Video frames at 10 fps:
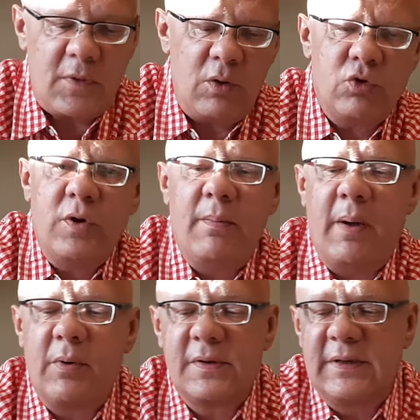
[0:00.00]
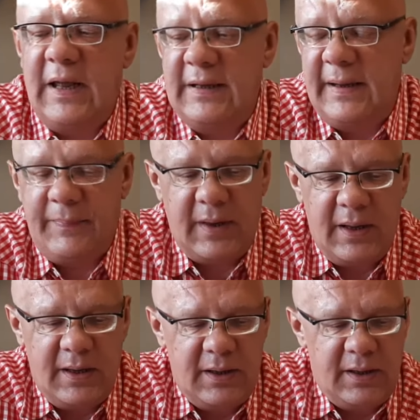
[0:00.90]
Już je mam rozlane.
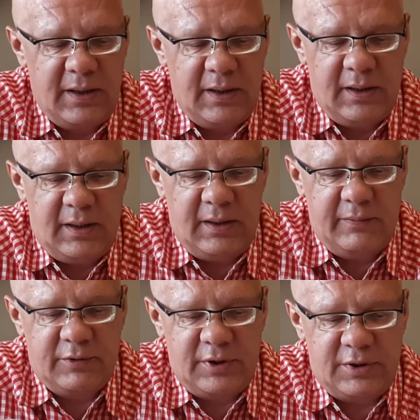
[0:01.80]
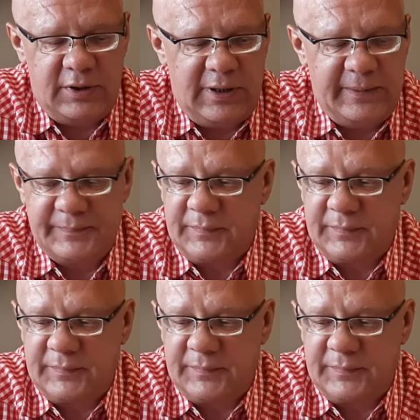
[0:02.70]
Wcześniej